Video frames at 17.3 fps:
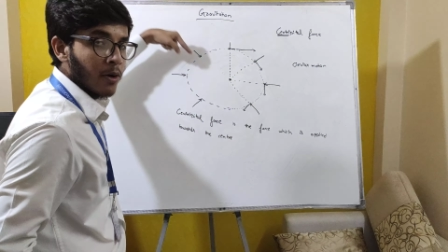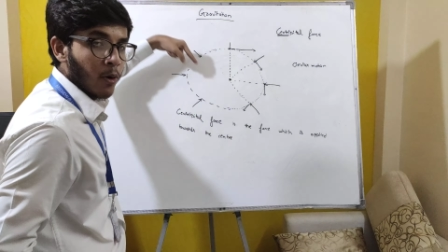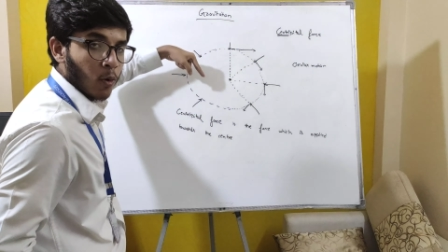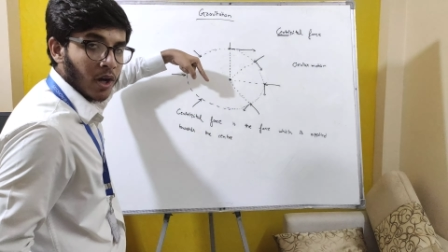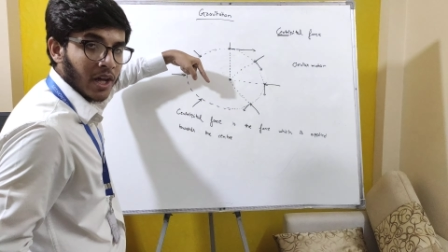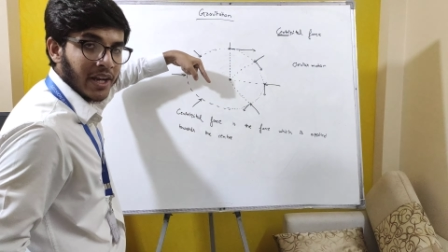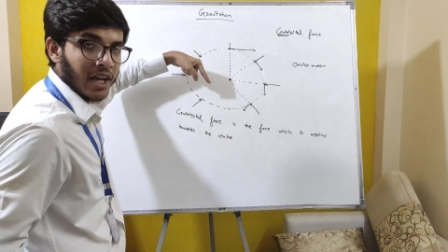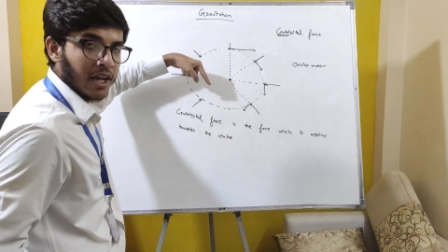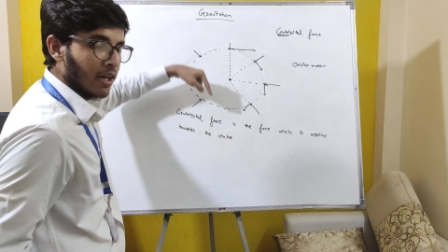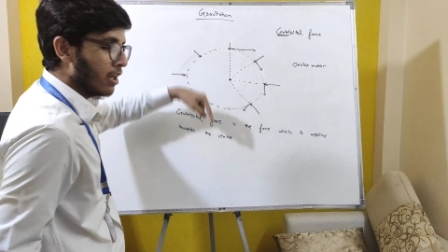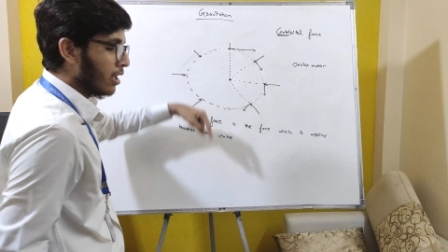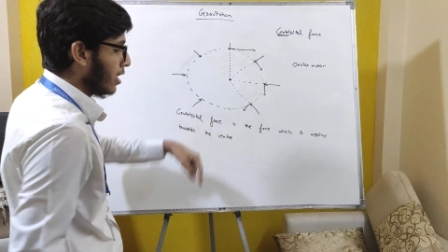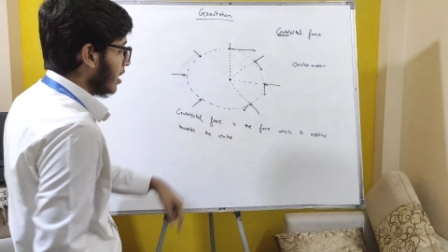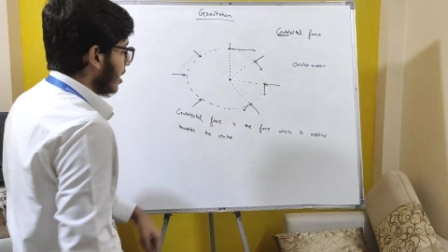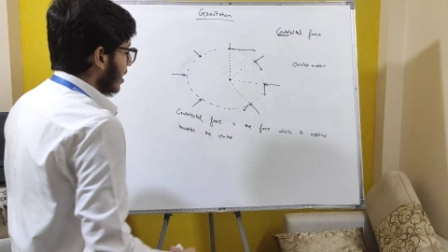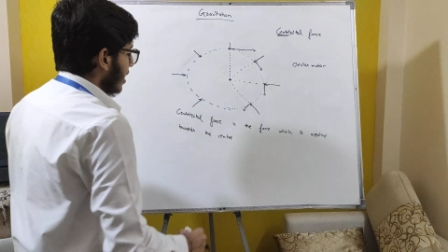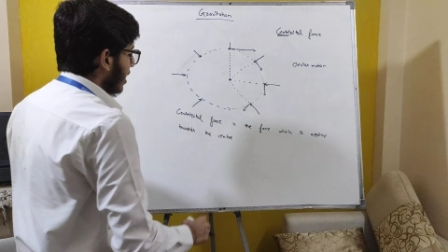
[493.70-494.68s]
होगा ना
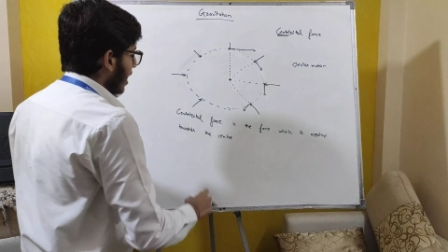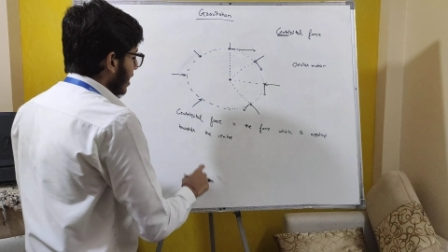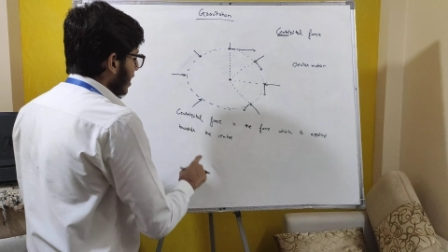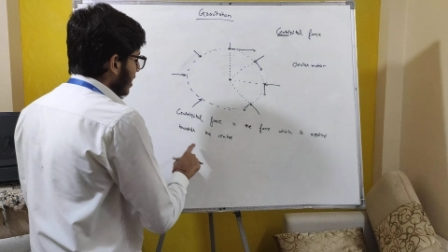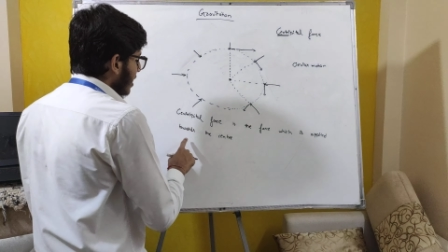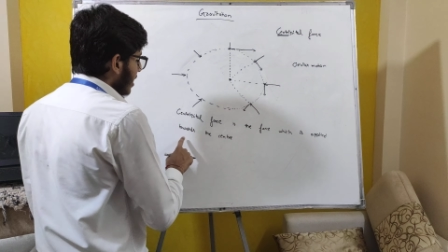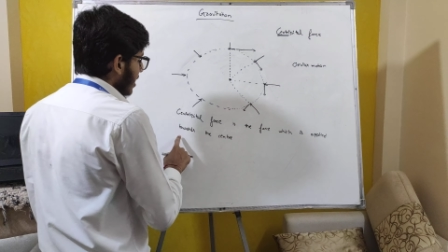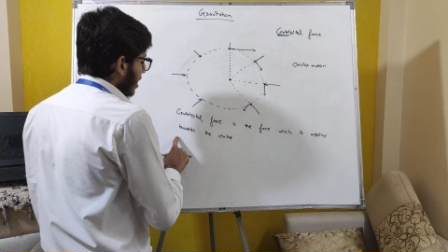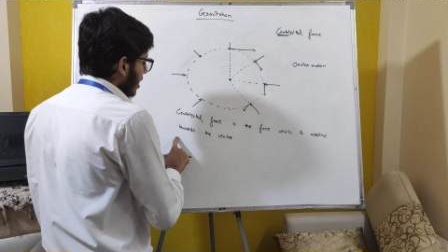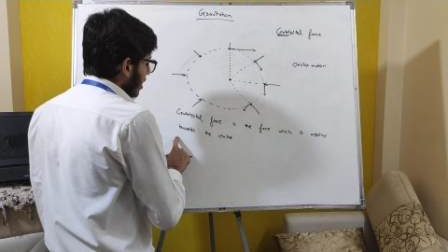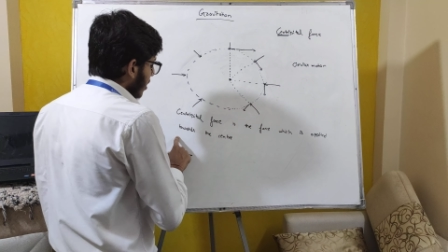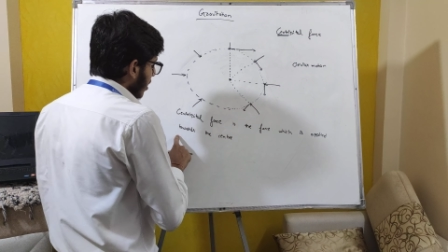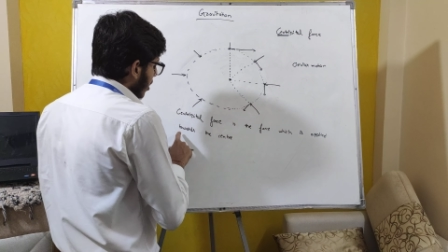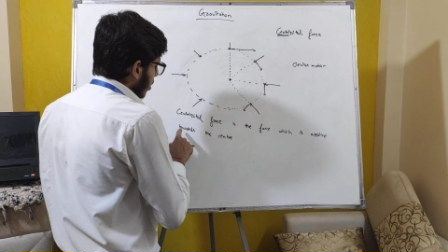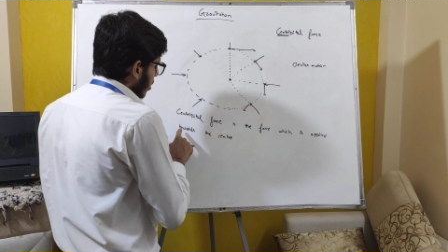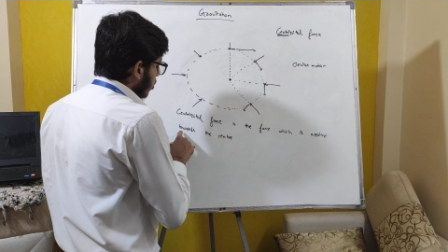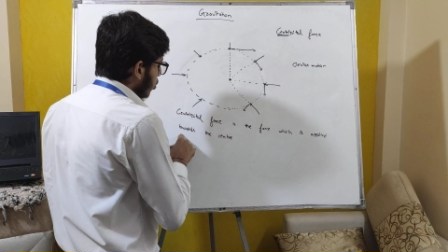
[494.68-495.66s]
यानी कि
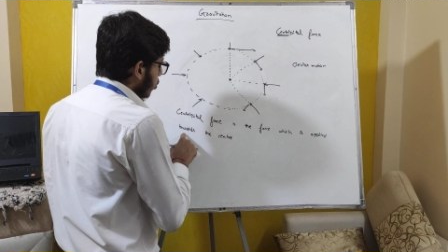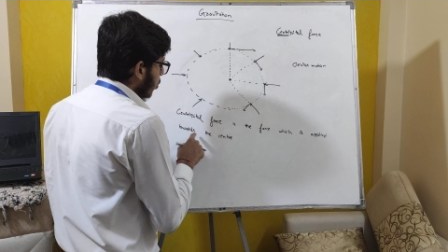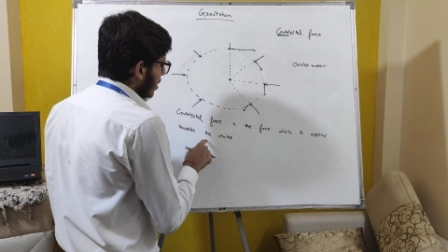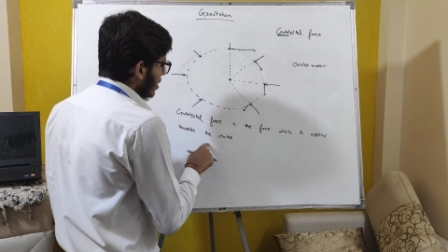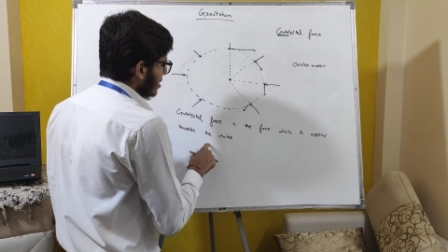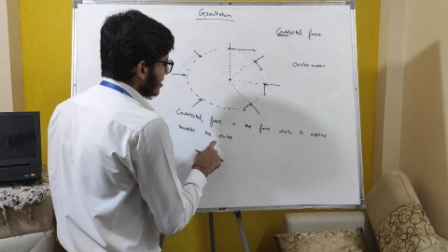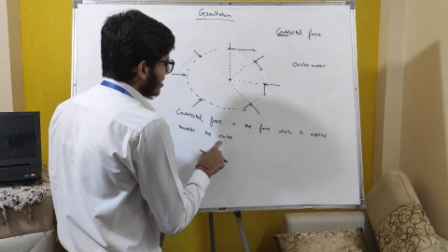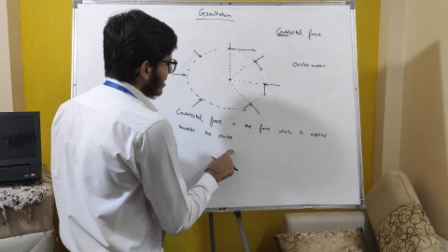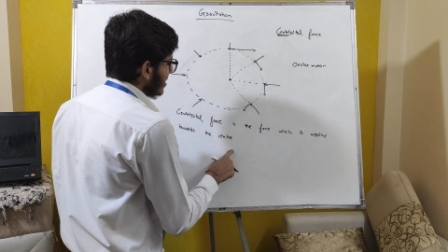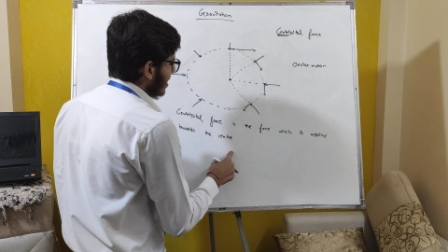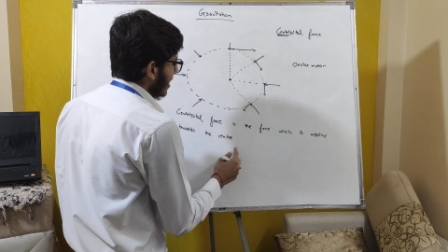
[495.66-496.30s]
टुवर्ड्स द